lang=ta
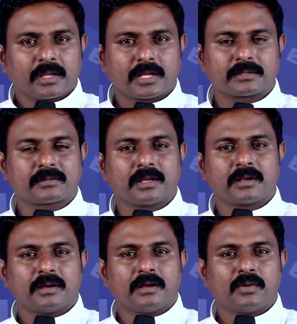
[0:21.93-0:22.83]
கர்த்தர்
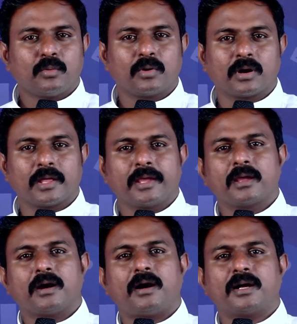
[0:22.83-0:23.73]
உங்களை
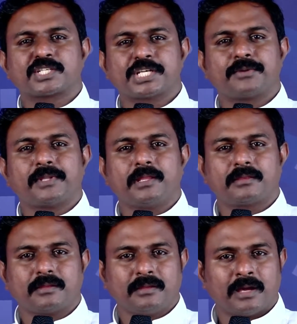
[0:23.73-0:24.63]

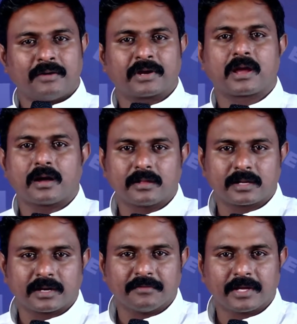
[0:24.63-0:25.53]
ஆசீர்வதித்து அவர் காக்க
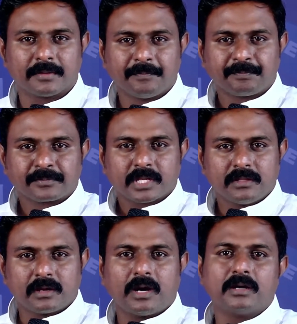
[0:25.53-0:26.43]
கடவர்
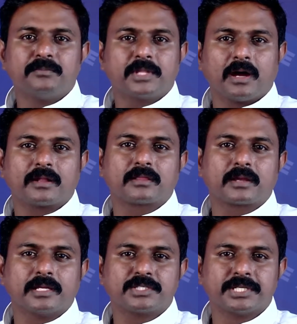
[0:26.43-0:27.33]
இந்த நாளும்
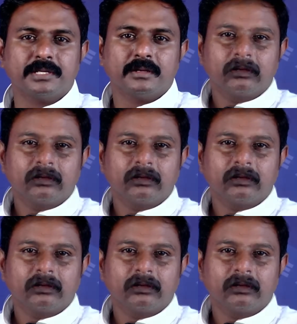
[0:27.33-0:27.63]
தியானத்திற்கென்று